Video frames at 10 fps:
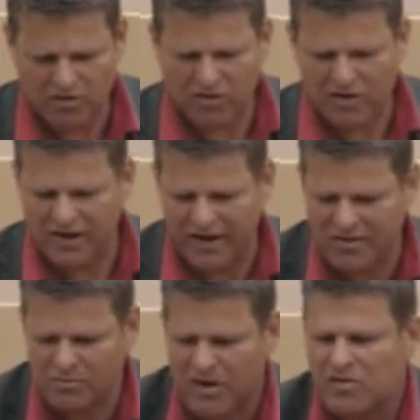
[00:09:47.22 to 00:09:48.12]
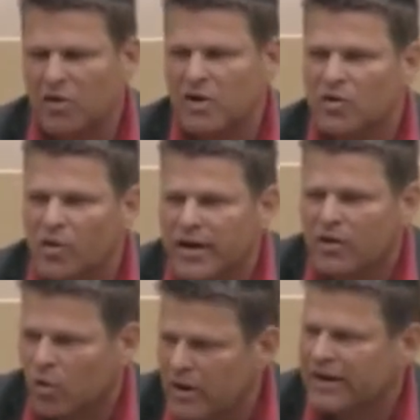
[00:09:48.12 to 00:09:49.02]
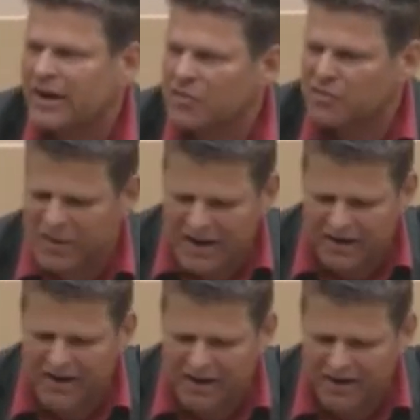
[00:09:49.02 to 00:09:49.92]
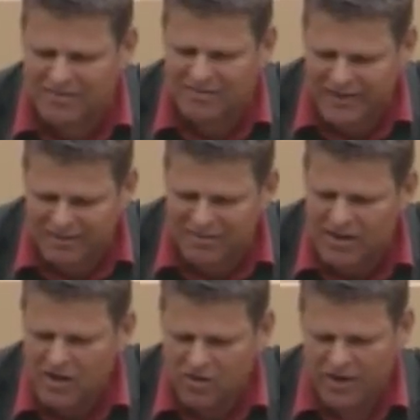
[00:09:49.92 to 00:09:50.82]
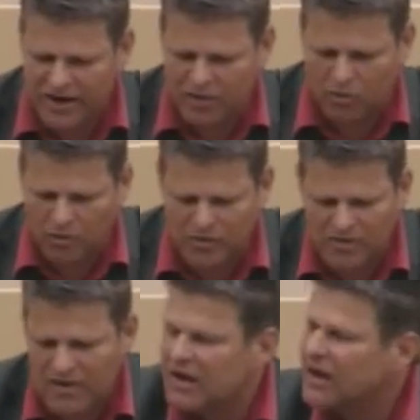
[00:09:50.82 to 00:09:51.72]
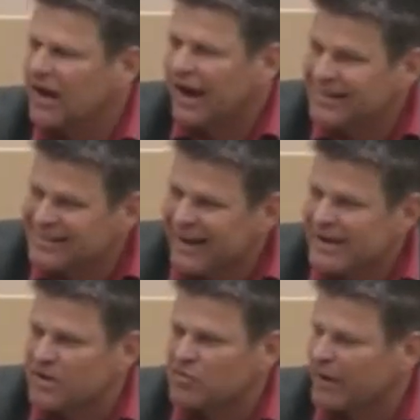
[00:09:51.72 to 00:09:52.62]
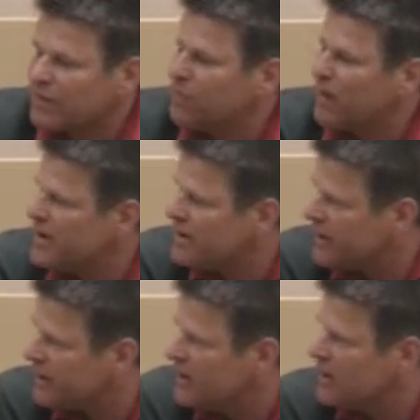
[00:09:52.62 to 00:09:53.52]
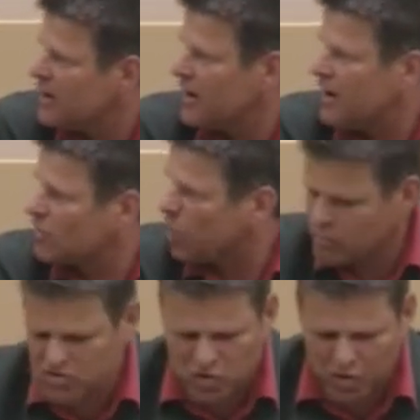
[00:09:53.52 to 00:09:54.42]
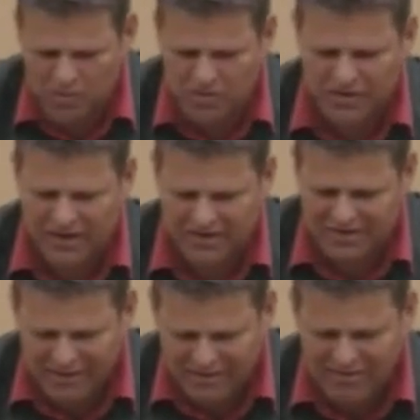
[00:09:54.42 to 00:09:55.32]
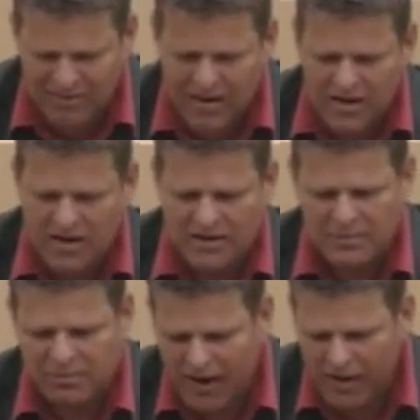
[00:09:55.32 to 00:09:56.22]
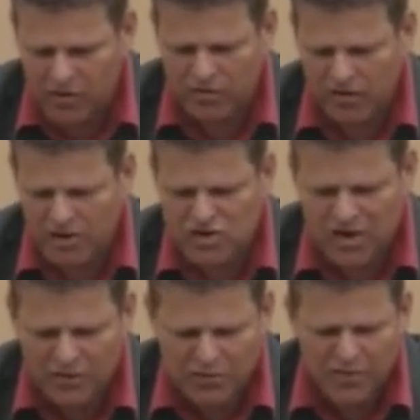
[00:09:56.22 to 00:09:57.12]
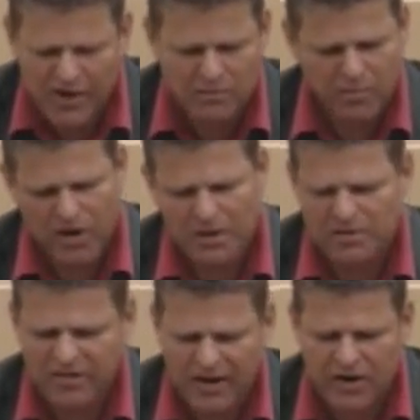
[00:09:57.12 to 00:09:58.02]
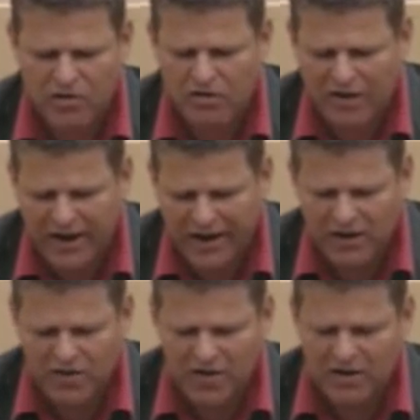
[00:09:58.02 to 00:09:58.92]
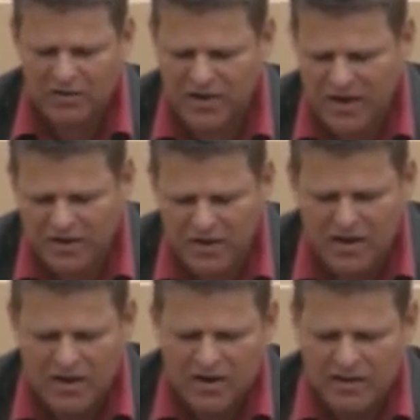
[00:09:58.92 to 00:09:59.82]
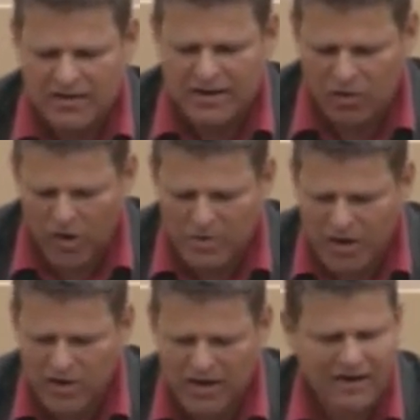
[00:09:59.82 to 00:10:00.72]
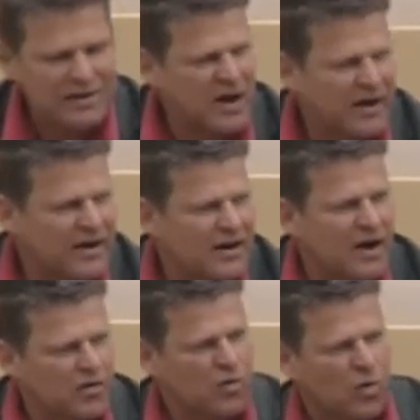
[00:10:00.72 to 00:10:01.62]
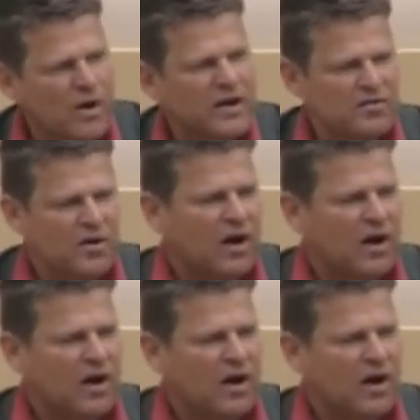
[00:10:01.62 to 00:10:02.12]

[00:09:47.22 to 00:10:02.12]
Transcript: sondern erstmal sollen neue Kohlekraftwerke ans Netz und einen großen Anteil des wegfallenden Atomstroms ersetzen. Die Planung soll gestrafft werden, Bürgerbeteiligung soll eingeschränkt werden. Der Neubau der Klimakiller aus Kohle soll